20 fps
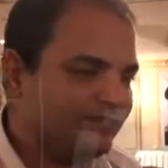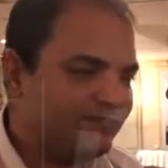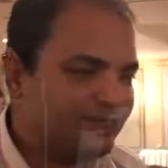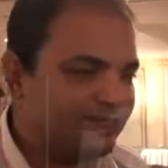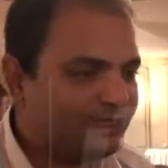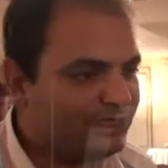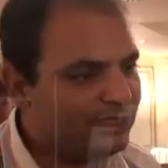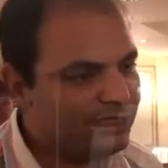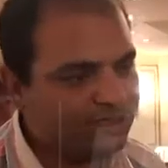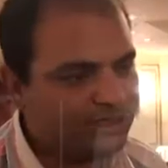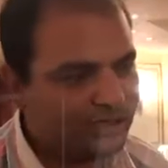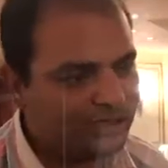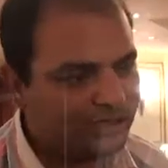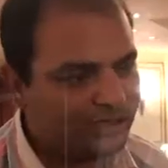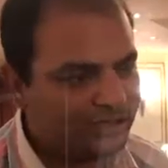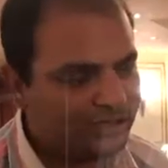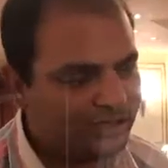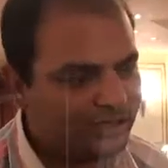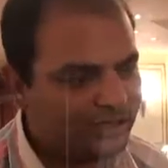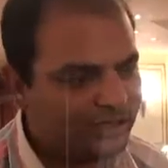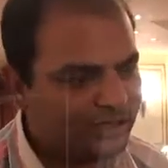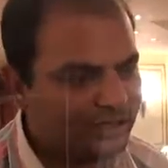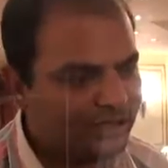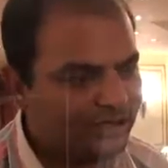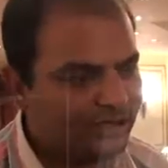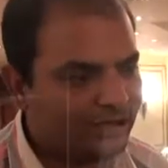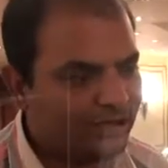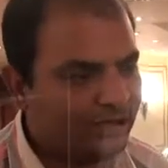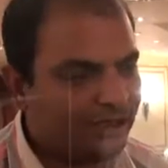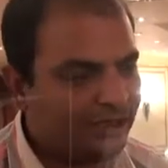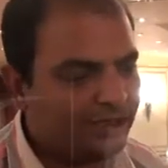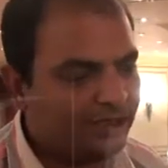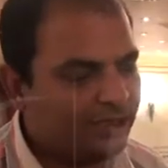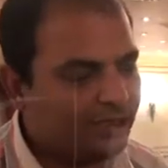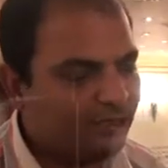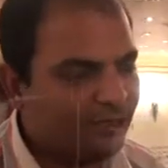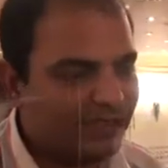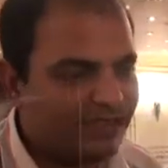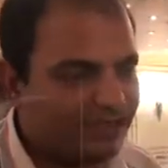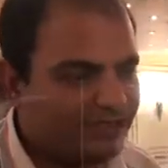فيه آه،
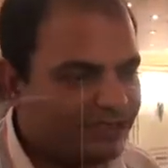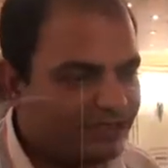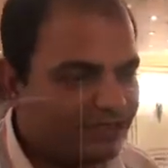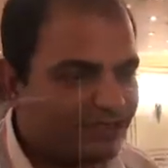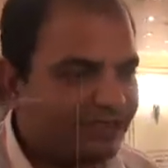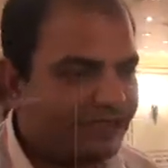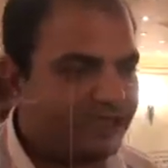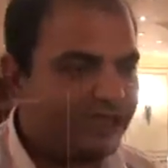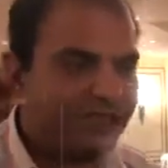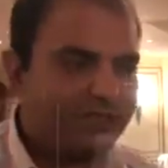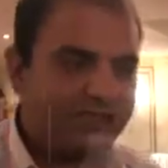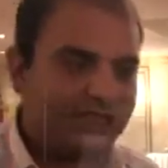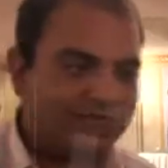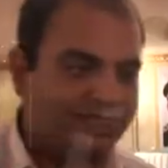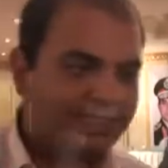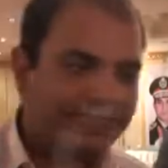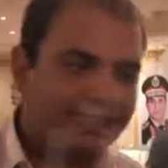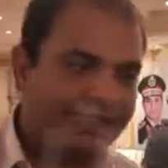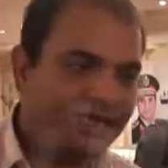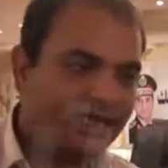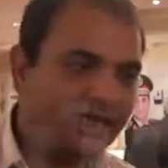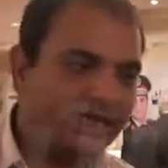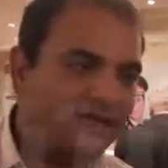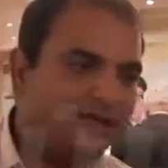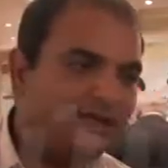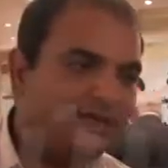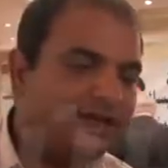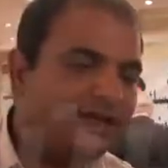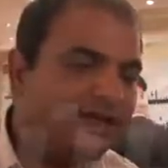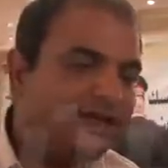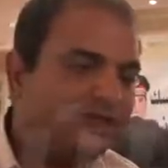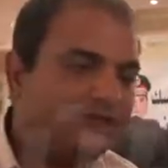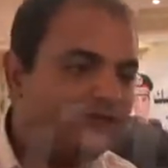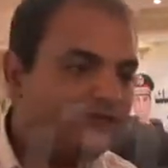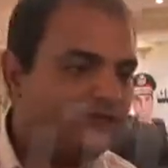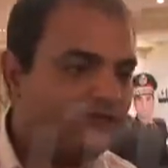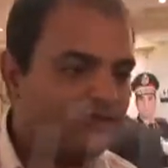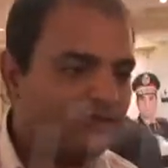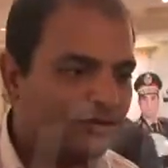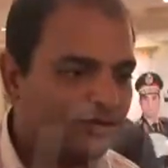ما كانتش تندرج تحت اي حاجه فهي
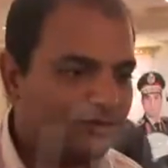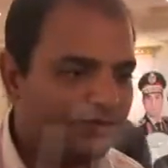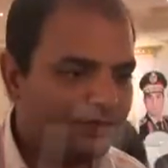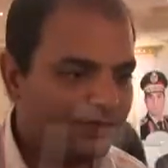نفس النظام